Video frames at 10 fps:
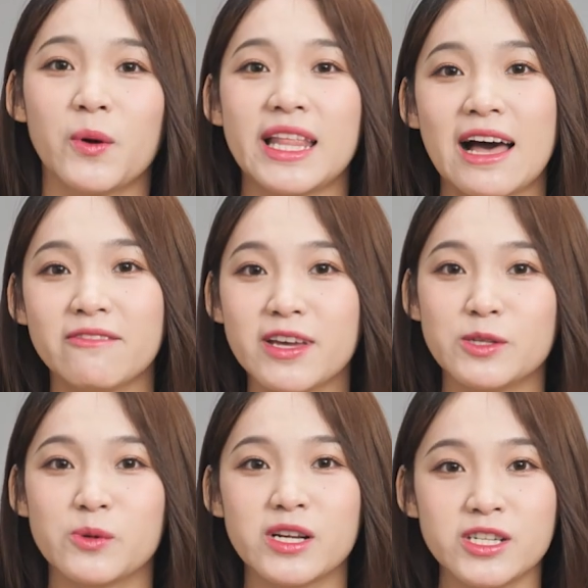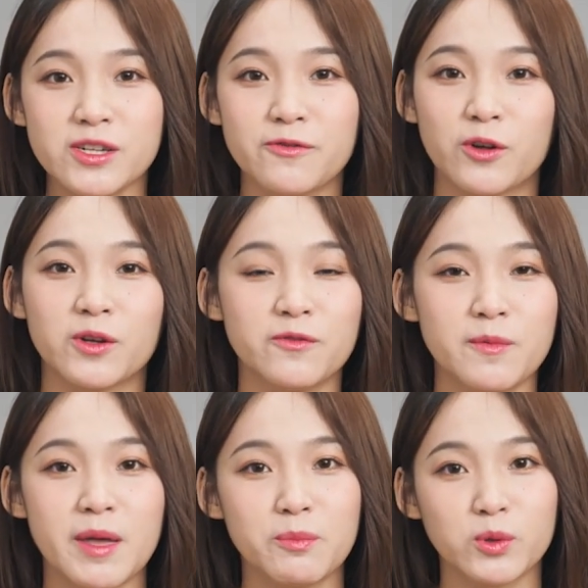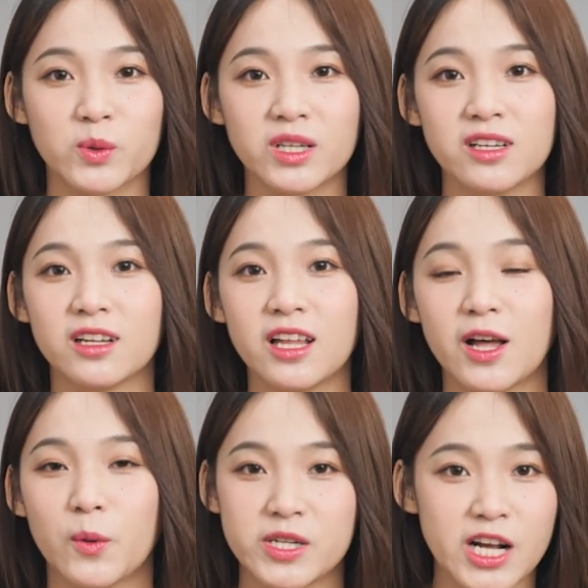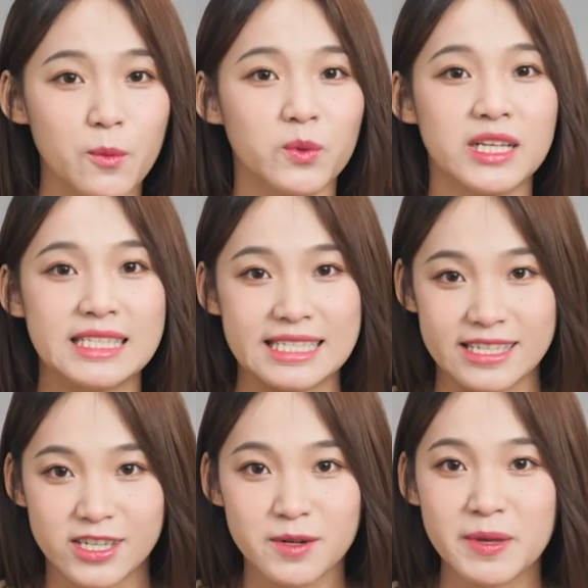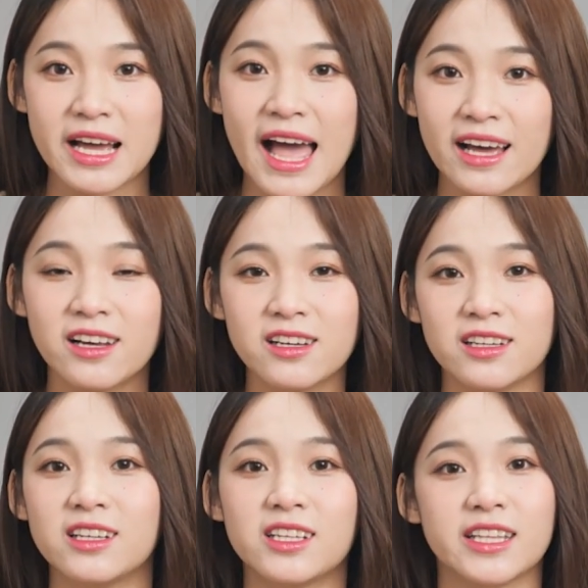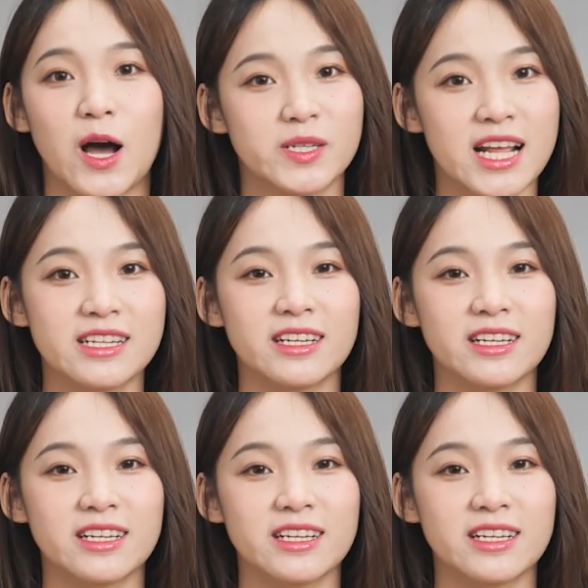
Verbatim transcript: 了回答味觉是否能分辨不同的可乐，我招募了几十名爱喝可乐的挑战